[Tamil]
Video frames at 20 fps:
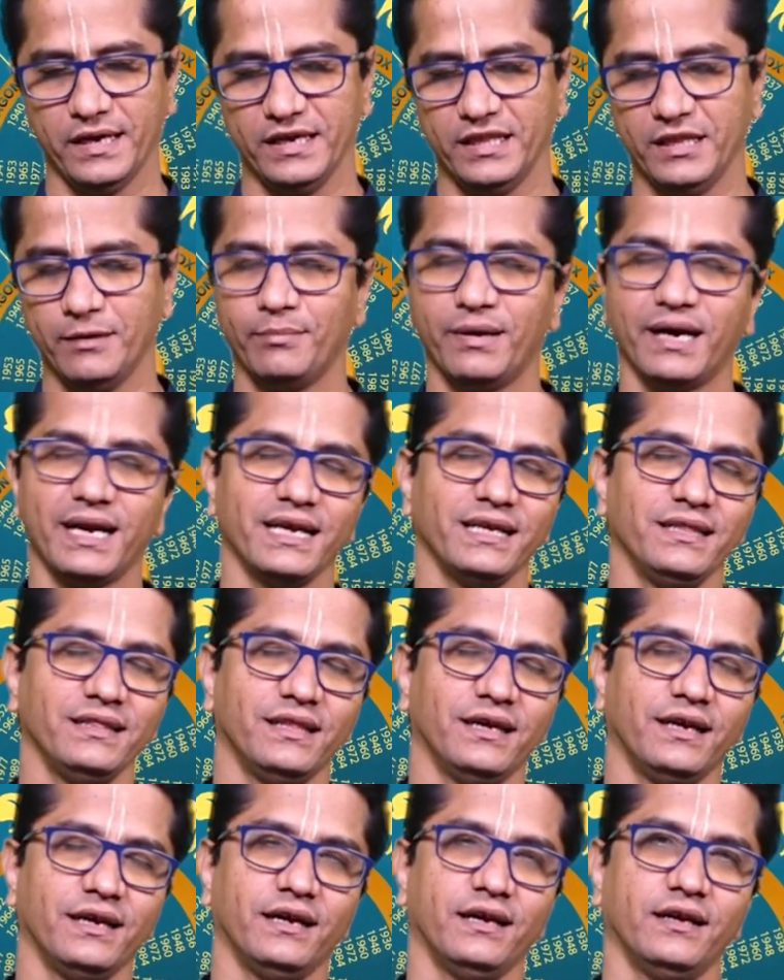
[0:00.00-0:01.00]
இதை
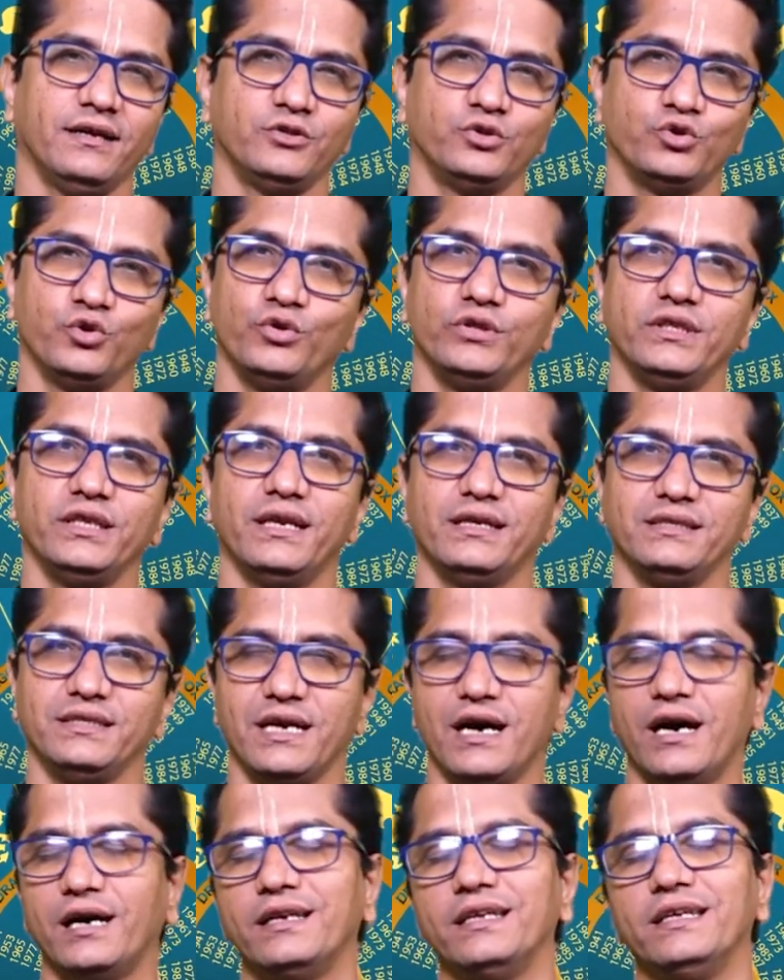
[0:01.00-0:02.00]
மறைந்த ஜோதிட
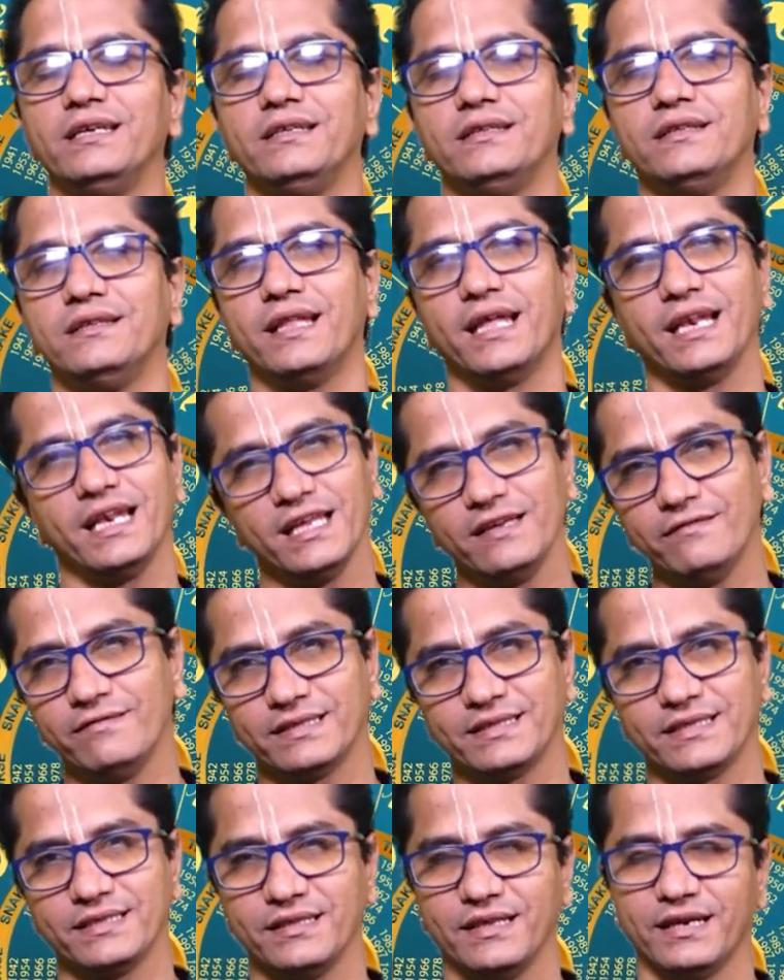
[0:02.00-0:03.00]
ஞானி நெல்லை
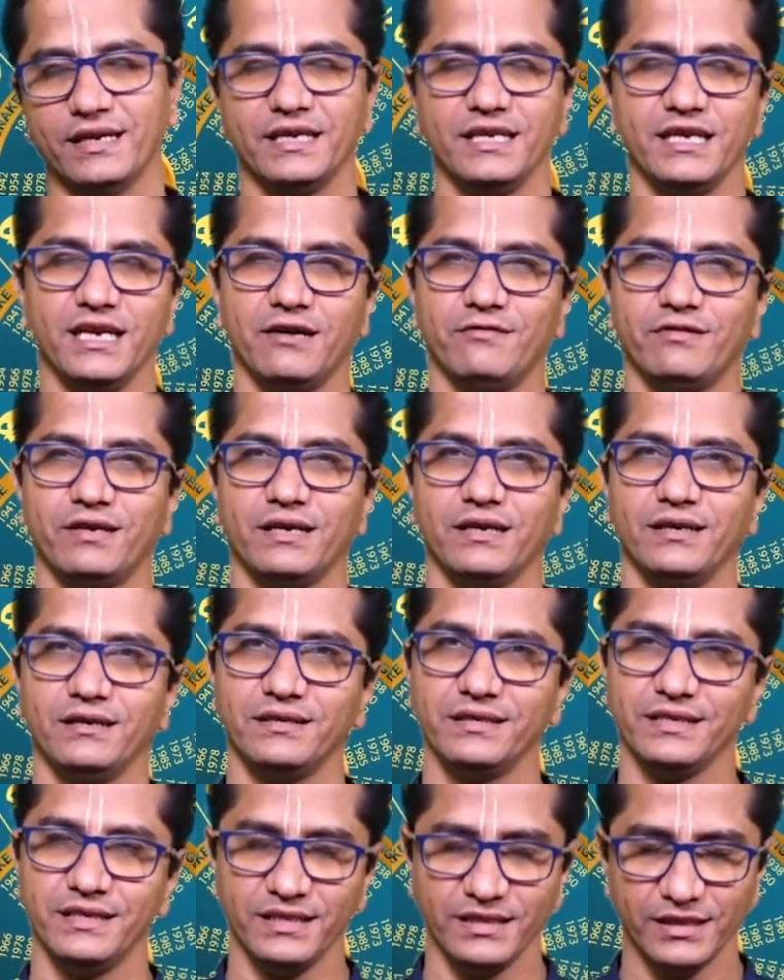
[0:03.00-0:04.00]
வசந்தன் ஐயா அவர்கள்
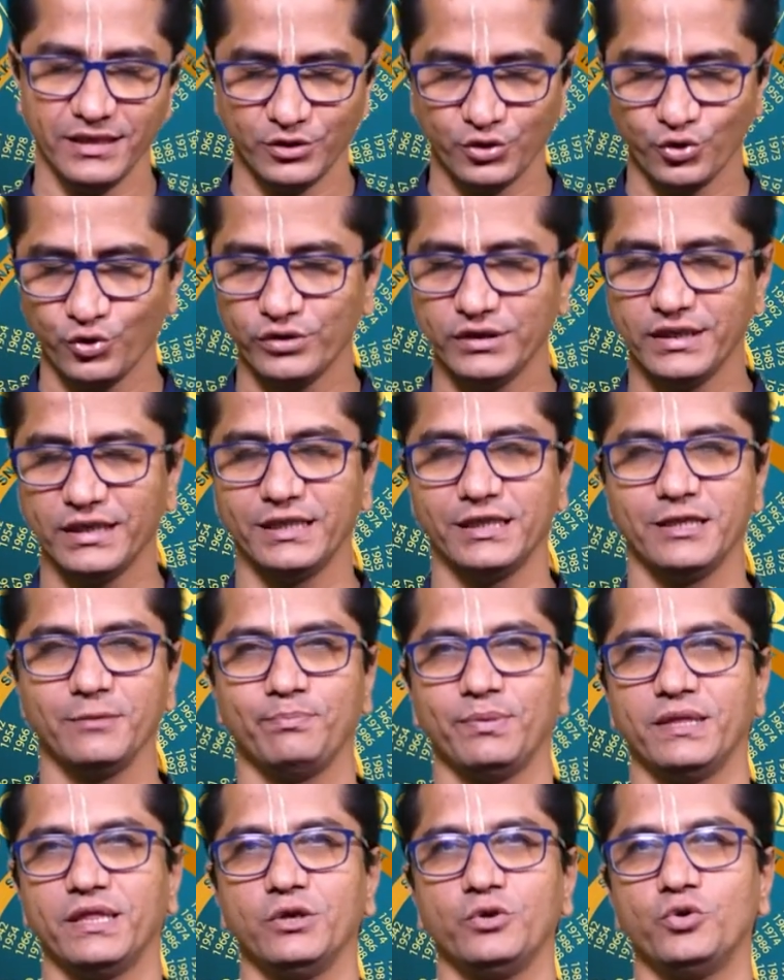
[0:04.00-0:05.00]
இந்த ஜோதிடத்தை
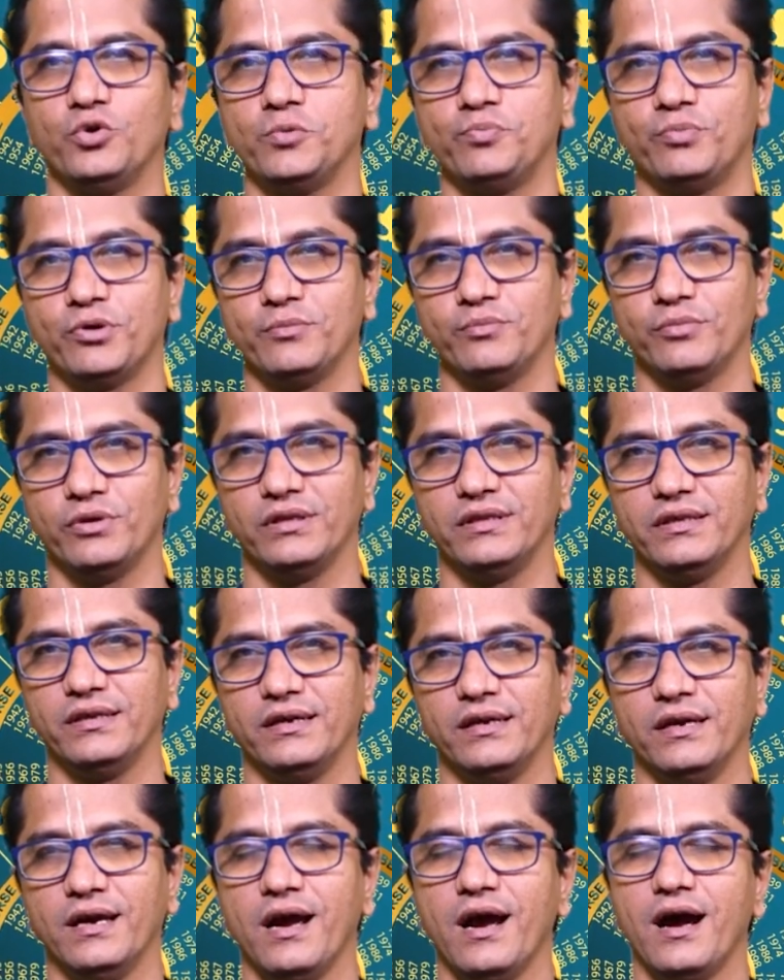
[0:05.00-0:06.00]
பற்றி குறிப்பிடும் பொழுது
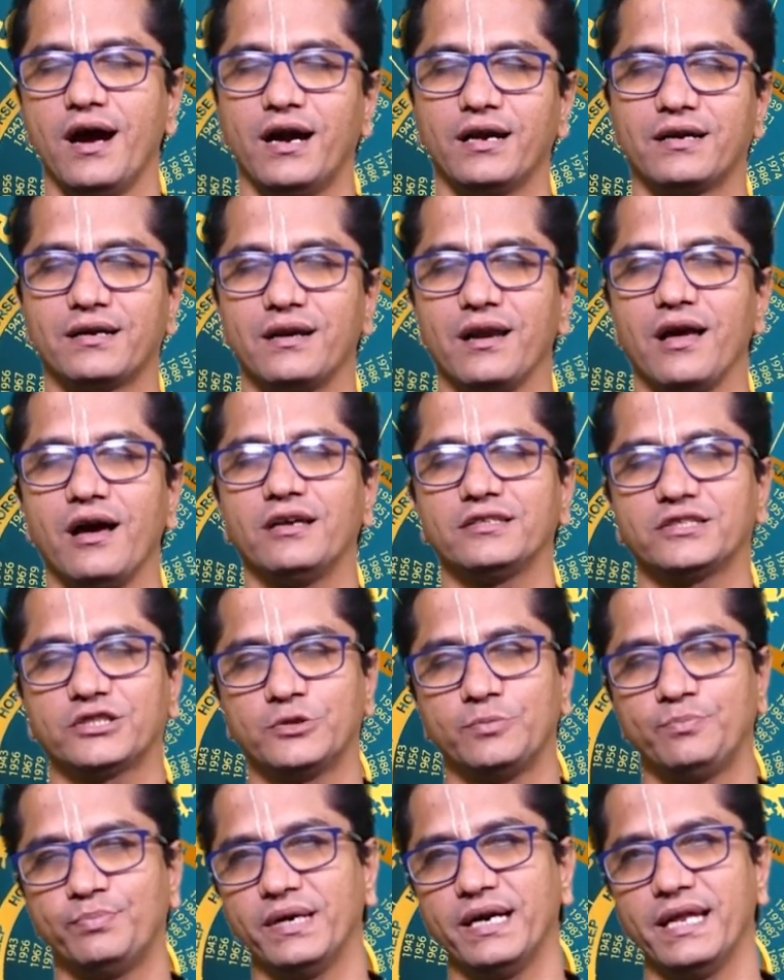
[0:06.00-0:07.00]
அட்
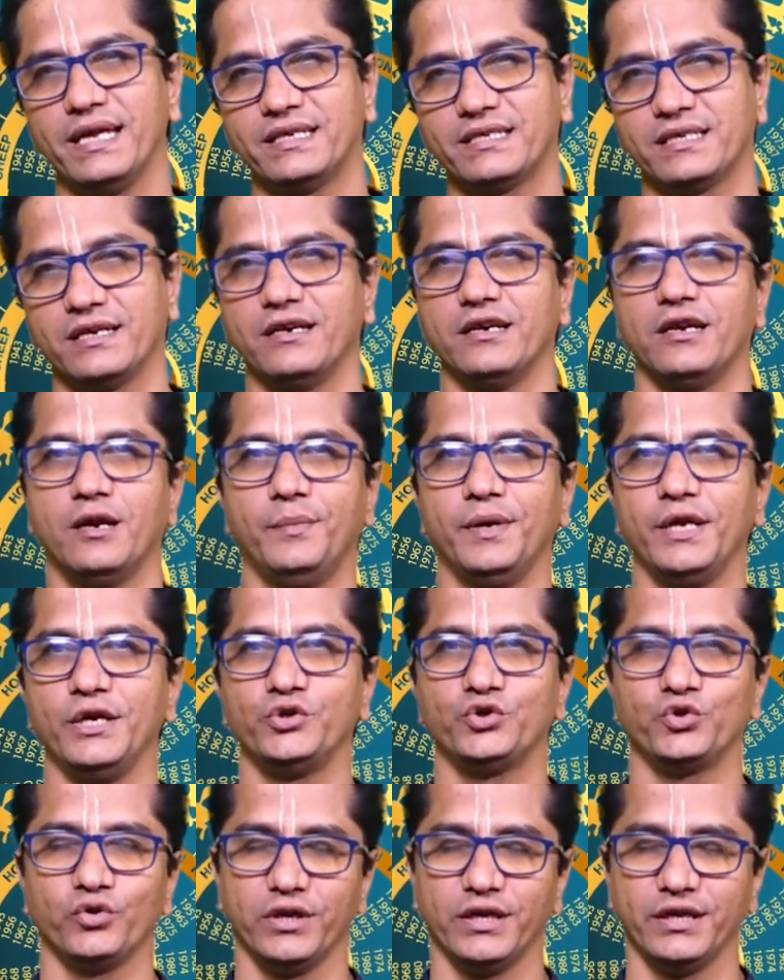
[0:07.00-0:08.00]
லாஸ்ட் ப்ரிடிக்ஷன்
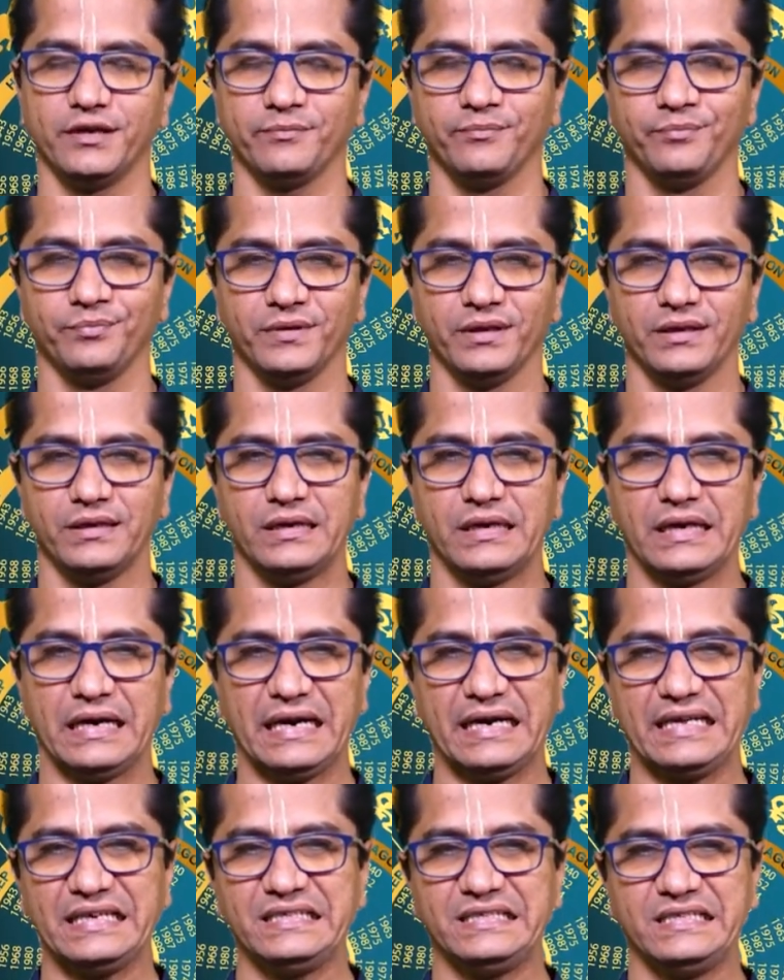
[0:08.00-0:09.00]
அப்படின்னு சொன்னார்
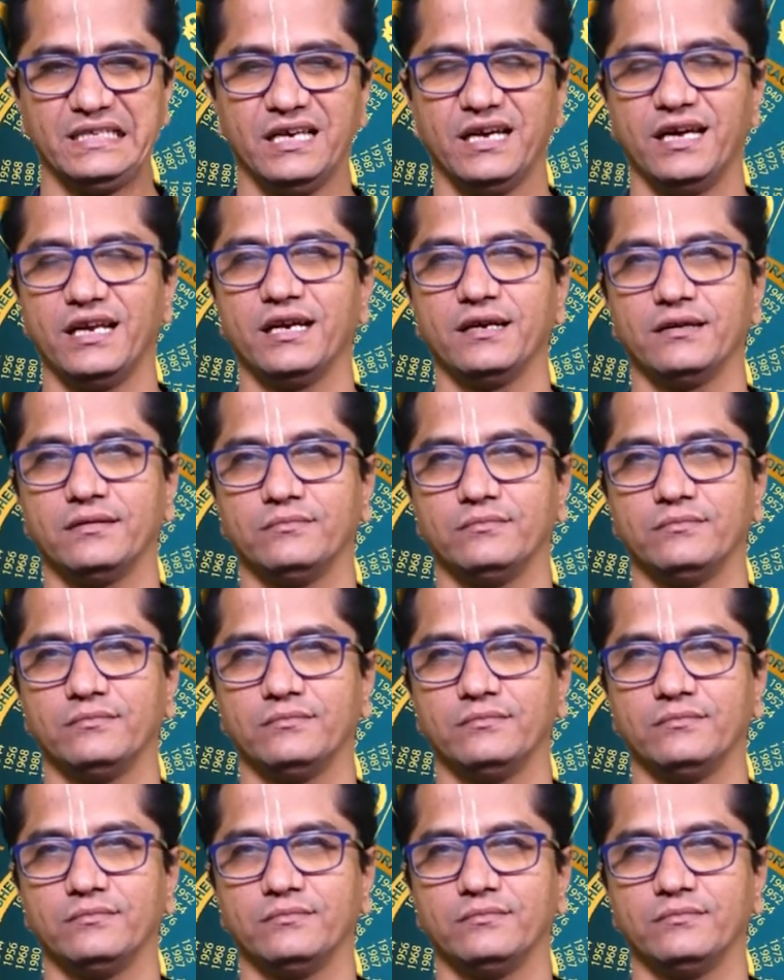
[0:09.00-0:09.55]
கடைசியான